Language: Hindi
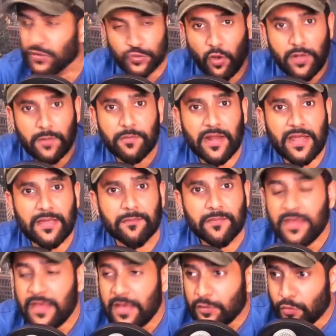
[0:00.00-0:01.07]
जॉन इब्राहिम
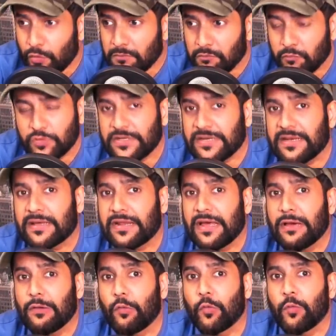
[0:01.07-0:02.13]
तो मुझे नहीं लग
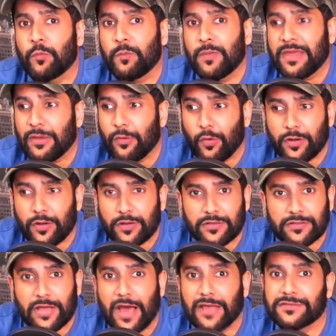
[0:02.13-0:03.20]
रहा उनमें और
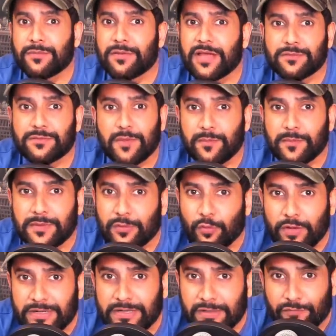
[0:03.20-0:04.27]
आसिम रियाज में भी
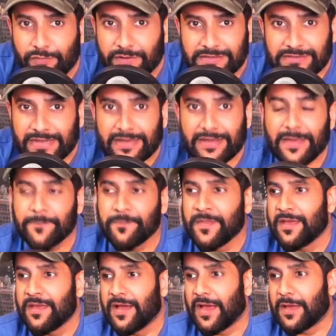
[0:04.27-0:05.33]
कोई डिफरेंस लग रहा
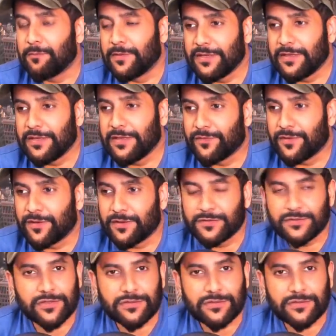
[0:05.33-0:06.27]
है आई बिलीव uh,